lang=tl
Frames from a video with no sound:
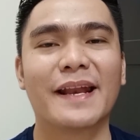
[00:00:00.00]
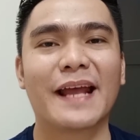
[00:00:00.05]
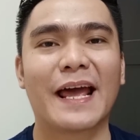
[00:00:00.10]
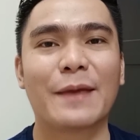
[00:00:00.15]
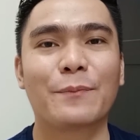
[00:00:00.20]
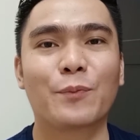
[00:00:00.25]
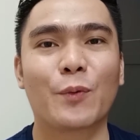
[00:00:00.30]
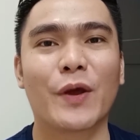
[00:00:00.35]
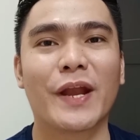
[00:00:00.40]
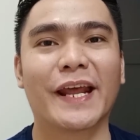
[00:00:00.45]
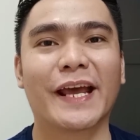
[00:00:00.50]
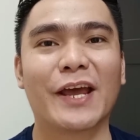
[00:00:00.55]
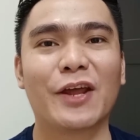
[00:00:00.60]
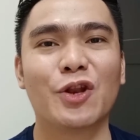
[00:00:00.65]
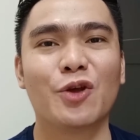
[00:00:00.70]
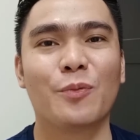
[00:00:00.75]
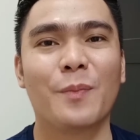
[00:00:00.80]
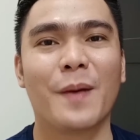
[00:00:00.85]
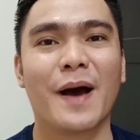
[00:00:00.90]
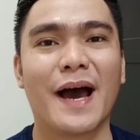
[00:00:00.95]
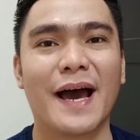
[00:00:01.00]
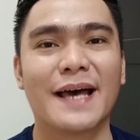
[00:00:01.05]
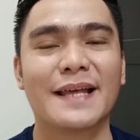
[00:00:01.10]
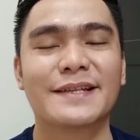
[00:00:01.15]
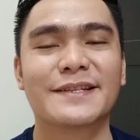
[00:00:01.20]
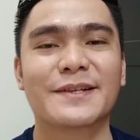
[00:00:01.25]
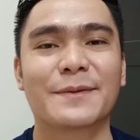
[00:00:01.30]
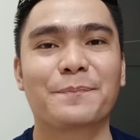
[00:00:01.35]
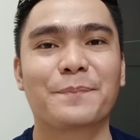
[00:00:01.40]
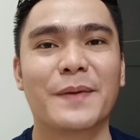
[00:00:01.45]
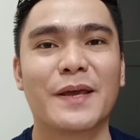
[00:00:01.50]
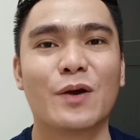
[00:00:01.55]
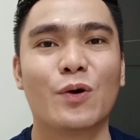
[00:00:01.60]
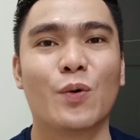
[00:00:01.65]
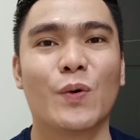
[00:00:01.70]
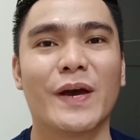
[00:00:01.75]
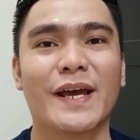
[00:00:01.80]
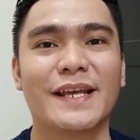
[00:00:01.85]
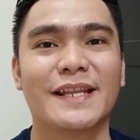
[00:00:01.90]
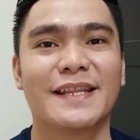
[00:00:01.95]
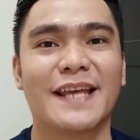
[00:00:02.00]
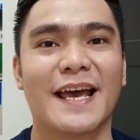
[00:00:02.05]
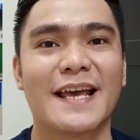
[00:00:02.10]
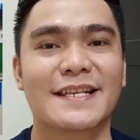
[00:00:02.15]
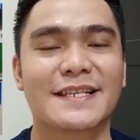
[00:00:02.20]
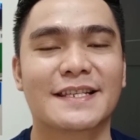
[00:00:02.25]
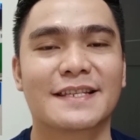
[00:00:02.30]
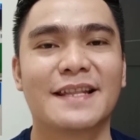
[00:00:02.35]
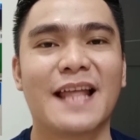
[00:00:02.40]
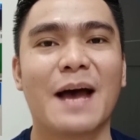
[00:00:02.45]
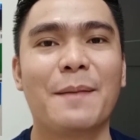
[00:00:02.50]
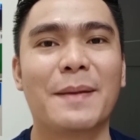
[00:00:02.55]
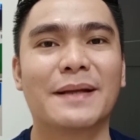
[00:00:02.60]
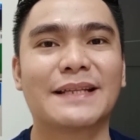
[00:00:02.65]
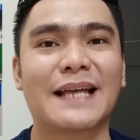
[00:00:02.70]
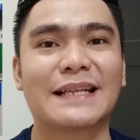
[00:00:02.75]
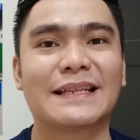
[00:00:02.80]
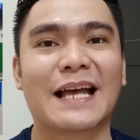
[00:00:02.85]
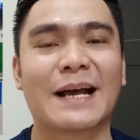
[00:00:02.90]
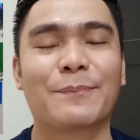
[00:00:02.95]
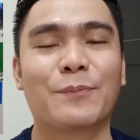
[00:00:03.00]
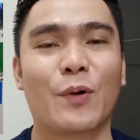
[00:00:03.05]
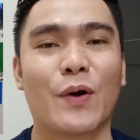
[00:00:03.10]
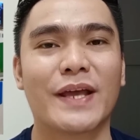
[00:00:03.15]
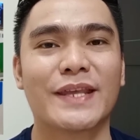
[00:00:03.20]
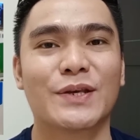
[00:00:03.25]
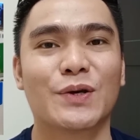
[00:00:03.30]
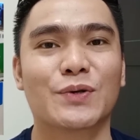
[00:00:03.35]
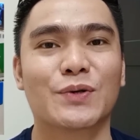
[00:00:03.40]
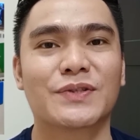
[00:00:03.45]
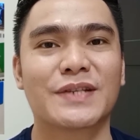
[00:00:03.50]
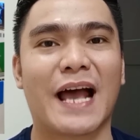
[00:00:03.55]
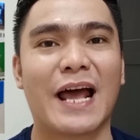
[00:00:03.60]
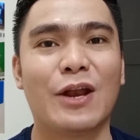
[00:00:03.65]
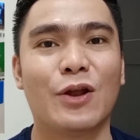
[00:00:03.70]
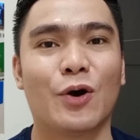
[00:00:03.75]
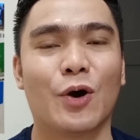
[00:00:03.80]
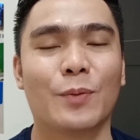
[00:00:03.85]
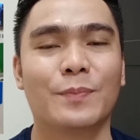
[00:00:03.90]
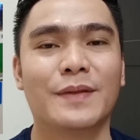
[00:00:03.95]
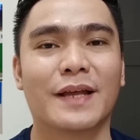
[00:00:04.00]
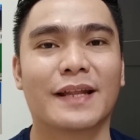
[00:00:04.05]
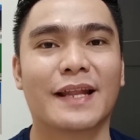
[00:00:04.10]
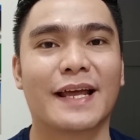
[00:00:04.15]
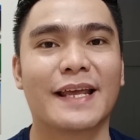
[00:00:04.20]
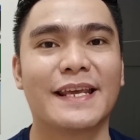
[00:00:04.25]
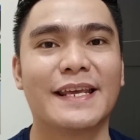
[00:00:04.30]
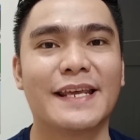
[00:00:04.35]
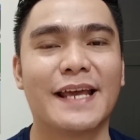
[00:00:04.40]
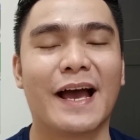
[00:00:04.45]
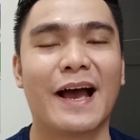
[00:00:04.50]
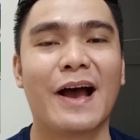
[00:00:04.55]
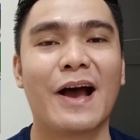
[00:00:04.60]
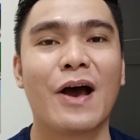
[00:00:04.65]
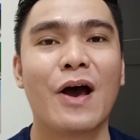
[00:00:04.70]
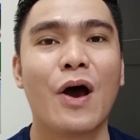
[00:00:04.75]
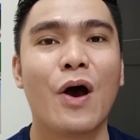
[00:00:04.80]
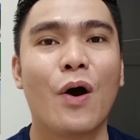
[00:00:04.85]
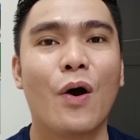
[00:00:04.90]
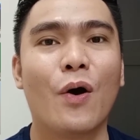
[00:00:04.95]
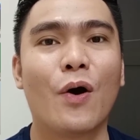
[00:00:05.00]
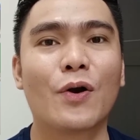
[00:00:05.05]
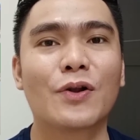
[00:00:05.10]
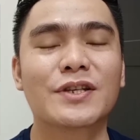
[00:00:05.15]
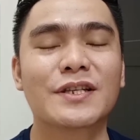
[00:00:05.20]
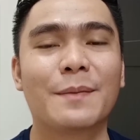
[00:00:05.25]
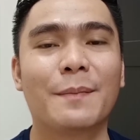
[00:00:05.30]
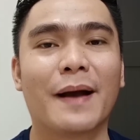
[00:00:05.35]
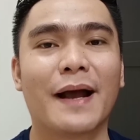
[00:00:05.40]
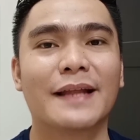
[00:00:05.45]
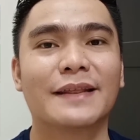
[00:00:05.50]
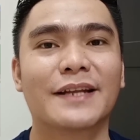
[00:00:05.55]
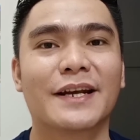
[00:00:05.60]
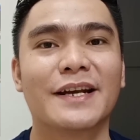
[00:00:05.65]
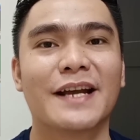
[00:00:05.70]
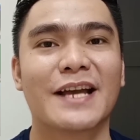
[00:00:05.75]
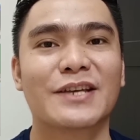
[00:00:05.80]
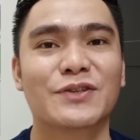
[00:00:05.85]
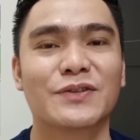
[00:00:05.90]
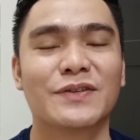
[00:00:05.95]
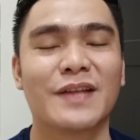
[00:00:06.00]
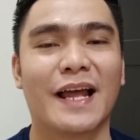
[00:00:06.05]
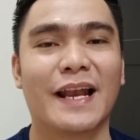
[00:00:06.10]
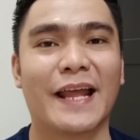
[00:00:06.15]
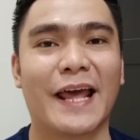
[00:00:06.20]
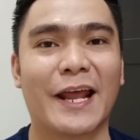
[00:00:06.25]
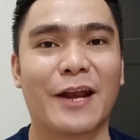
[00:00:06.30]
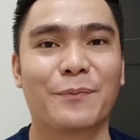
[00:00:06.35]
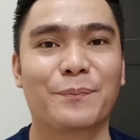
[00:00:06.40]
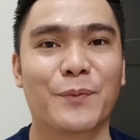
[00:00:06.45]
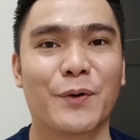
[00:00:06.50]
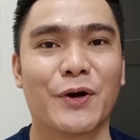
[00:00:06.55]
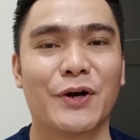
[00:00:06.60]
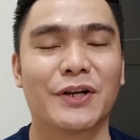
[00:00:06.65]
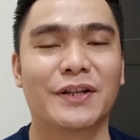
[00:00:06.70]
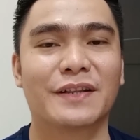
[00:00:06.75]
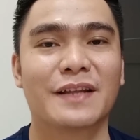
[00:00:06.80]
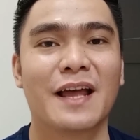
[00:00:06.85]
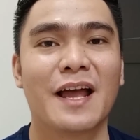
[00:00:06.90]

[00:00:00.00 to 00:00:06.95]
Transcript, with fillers: ay pwede kayo dumaan sa POA desk na matatagpuan nyo sa loob ng NAIA or sa mga international airport.